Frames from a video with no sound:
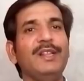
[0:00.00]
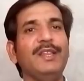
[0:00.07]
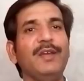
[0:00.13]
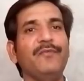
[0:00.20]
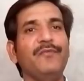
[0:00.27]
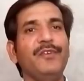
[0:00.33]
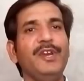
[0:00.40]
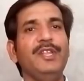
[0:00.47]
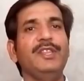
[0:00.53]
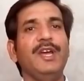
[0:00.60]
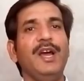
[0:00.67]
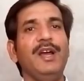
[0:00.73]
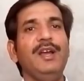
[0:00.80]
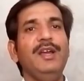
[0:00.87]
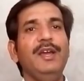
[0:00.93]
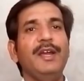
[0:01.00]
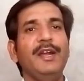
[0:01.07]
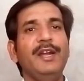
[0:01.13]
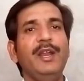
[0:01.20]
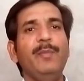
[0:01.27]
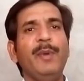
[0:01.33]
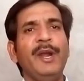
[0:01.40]
साल तक फ्री था
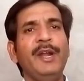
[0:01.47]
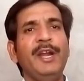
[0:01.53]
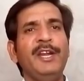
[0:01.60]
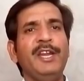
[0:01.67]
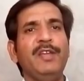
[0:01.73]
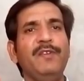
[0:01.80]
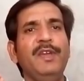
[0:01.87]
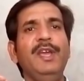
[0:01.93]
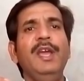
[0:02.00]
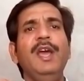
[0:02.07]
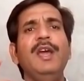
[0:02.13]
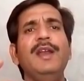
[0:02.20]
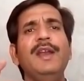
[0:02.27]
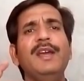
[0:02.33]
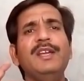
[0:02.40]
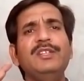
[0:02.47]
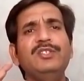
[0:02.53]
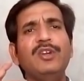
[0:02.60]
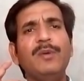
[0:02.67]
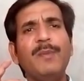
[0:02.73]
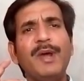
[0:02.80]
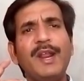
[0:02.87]
इंडिपेंडेंट टीवी
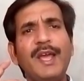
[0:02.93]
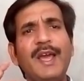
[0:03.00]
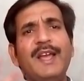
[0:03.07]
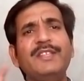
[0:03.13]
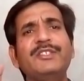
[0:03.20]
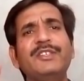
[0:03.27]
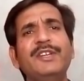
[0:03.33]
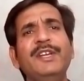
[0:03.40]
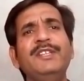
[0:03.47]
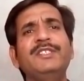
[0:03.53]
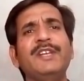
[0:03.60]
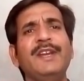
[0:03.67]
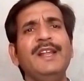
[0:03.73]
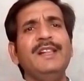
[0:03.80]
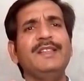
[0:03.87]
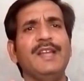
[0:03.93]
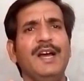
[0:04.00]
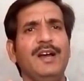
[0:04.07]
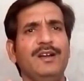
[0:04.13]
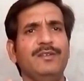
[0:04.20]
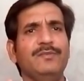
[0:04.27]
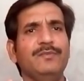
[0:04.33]
लेकिन जो हमारे एच चैनल
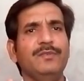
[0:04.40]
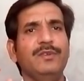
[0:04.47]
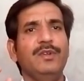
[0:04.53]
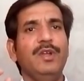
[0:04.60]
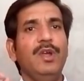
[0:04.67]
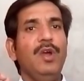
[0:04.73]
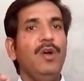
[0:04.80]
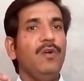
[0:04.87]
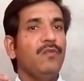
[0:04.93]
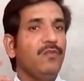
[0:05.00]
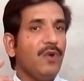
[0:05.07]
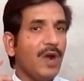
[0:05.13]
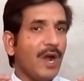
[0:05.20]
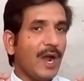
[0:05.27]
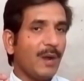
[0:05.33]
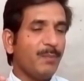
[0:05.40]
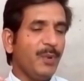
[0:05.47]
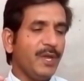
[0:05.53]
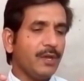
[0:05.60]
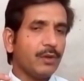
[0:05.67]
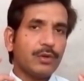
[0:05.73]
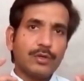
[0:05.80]
था वो
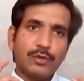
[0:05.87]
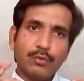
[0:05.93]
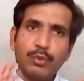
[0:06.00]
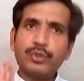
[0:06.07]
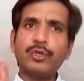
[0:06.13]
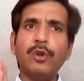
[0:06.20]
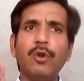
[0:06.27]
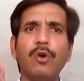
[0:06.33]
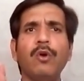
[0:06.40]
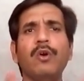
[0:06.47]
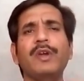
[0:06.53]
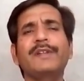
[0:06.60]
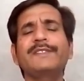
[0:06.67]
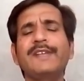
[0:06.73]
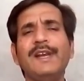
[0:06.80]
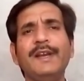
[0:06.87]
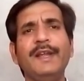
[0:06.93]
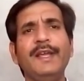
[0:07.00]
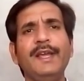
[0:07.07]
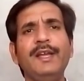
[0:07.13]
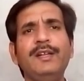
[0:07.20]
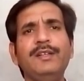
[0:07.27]
अभी कुछ लोगों के चल
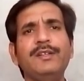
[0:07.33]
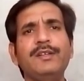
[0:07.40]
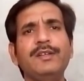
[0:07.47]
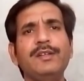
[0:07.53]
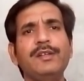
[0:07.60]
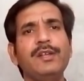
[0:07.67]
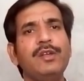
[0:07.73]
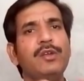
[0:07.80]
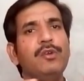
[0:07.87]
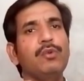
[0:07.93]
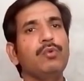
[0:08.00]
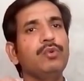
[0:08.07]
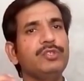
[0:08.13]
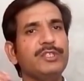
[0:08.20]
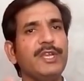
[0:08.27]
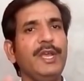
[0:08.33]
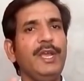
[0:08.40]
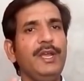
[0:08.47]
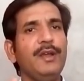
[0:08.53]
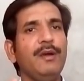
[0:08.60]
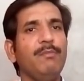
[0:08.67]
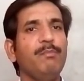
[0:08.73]
रहे हैं कुछ
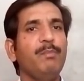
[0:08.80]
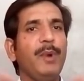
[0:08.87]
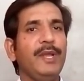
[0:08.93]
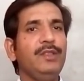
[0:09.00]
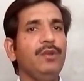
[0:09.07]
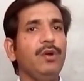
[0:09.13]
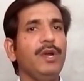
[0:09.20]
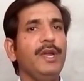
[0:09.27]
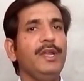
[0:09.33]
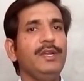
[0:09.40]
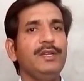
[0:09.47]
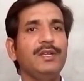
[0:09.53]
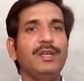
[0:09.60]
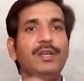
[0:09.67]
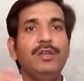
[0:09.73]
के बंद हो गए